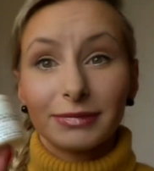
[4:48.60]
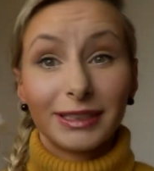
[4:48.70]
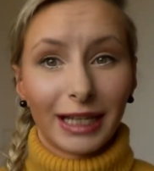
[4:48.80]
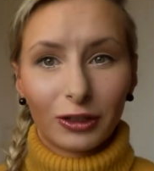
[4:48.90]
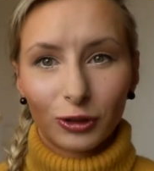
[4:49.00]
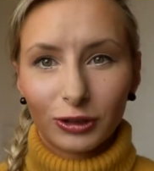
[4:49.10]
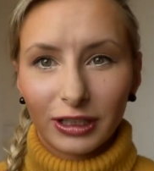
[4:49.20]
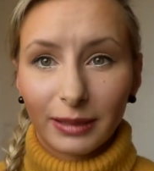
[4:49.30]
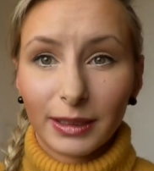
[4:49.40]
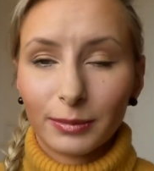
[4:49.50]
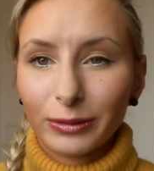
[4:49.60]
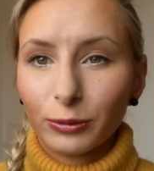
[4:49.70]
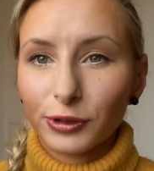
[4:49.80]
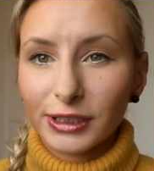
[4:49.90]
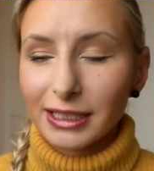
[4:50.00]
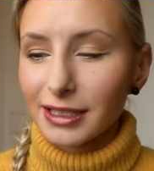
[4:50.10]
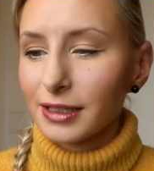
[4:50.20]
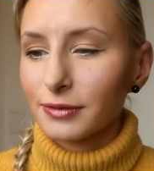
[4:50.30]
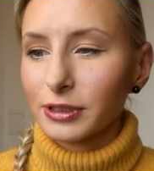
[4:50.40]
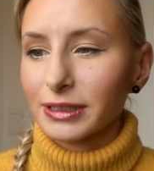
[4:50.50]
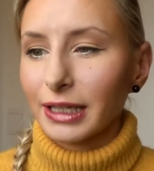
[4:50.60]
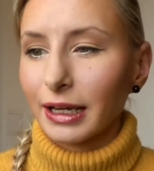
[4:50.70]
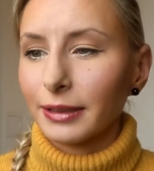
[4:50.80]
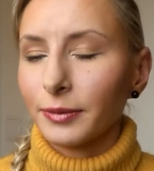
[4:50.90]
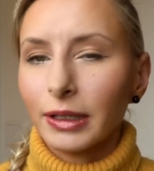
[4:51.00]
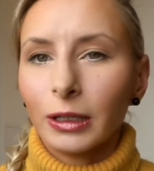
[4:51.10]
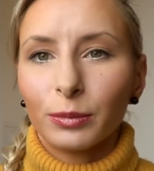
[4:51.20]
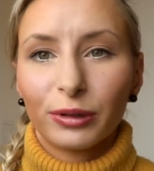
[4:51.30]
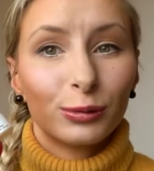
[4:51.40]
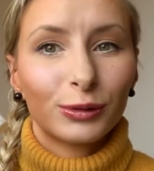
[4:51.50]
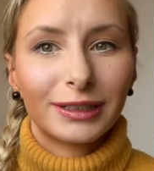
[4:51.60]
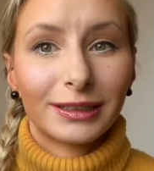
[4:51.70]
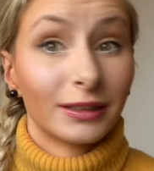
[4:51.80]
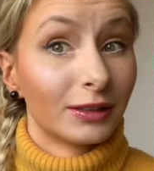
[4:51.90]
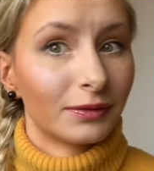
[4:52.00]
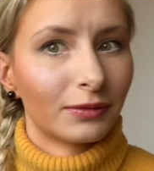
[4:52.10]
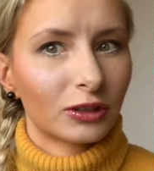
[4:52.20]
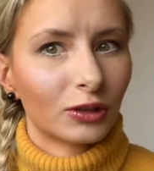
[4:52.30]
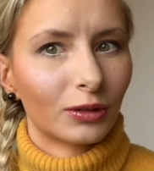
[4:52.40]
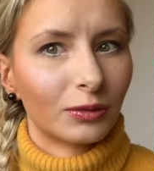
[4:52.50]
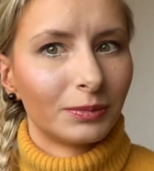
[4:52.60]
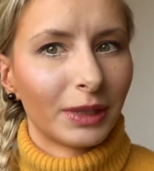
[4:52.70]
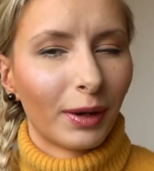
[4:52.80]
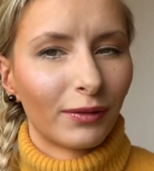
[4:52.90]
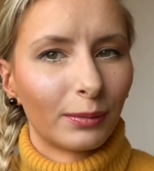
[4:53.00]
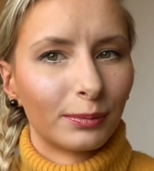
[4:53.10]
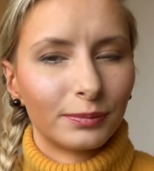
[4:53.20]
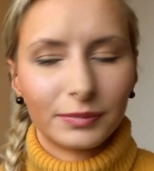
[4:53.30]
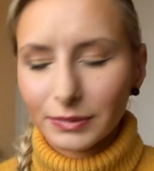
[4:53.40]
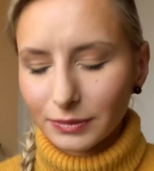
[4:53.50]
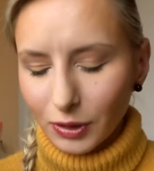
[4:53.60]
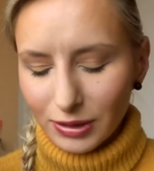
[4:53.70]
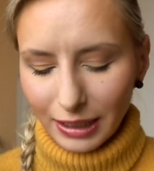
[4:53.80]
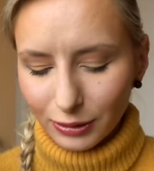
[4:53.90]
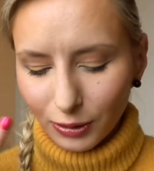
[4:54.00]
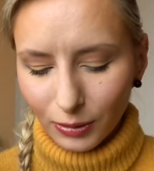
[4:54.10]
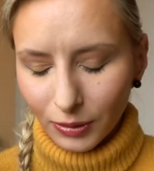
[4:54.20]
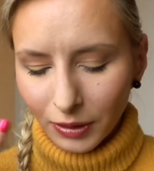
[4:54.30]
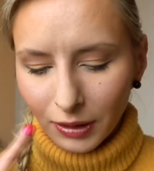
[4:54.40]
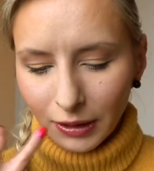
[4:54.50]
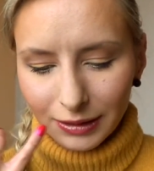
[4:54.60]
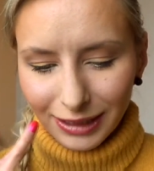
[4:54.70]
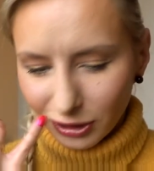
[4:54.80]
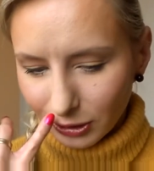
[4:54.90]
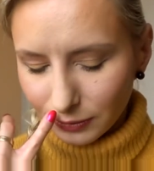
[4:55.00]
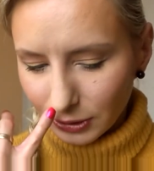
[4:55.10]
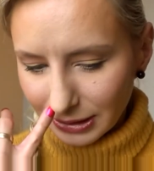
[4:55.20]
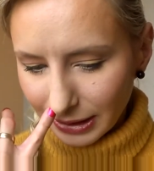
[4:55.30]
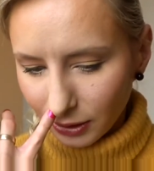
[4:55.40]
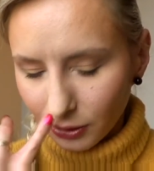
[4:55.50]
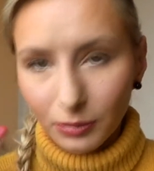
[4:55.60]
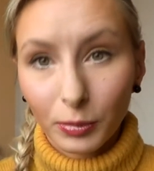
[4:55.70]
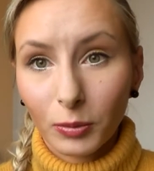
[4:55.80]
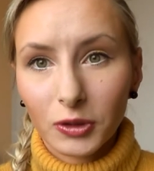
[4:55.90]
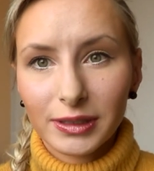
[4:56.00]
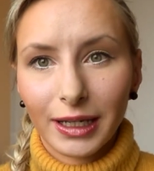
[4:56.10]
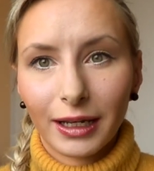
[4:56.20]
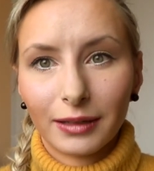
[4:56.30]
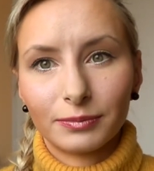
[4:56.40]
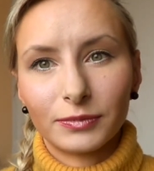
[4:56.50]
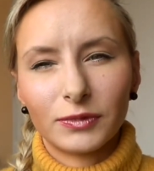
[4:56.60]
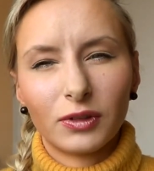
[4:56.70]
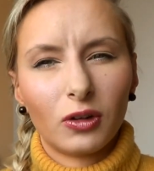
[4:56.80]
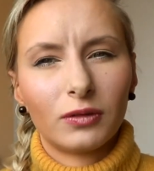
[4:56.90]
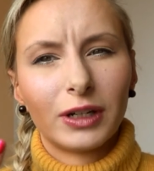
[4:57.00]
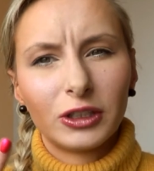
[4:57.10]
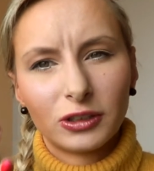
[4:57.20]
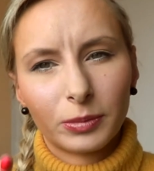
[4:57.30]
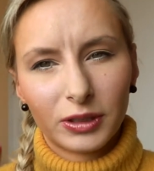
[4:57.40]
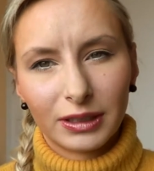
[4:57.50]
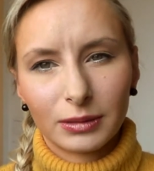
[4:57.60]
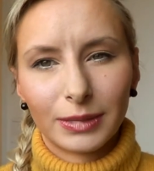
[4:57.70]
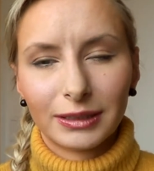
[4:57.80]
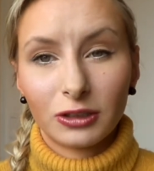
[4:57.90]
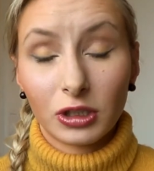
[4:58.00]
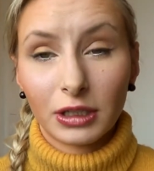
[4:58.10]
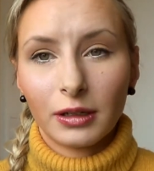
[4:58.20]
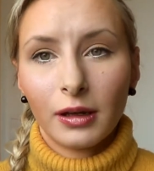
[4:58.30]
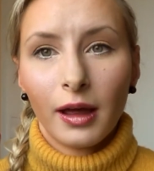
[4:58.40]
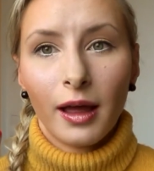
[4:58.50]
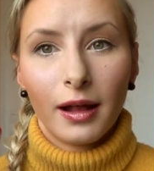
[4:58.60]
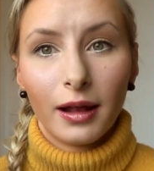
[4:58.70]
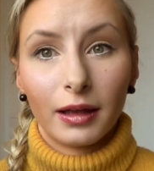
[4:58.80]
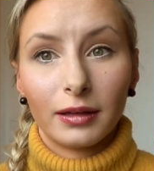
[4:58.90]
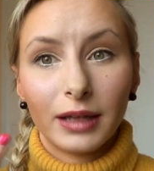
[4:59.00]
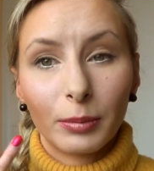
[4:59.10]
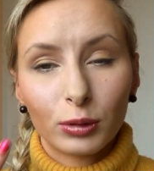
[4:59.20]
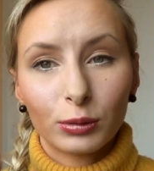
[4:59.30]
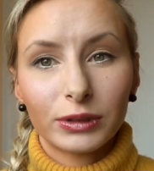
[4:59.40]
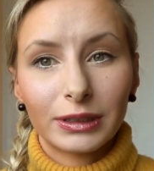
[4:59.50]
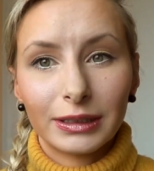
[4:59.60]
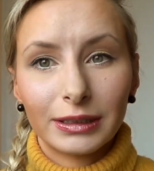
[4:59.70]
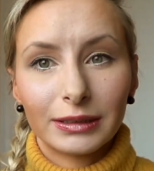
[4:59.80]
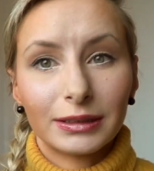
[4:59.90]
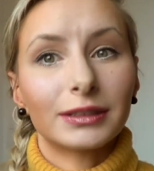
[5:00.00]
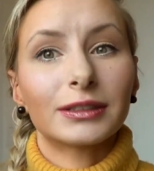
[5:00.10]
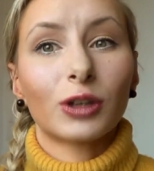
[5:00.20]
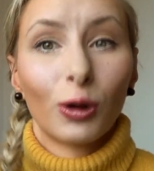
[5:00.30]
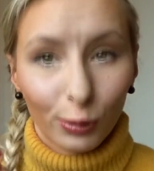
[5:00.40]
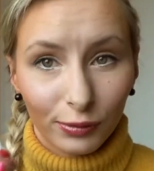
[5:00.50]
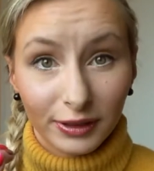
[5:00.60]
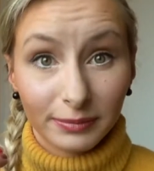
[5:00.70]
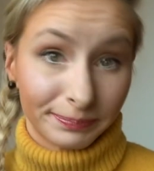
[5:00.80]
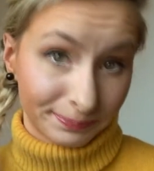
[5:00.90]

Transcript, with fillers: I zajrzyjcie tam, tam są wszystkie ceny, wszystkie produkty. Yy, właśnie niebawem ostatnio zaczęli 20 promocję, 20% chyba zniżki yy, na produkty z kolorówki.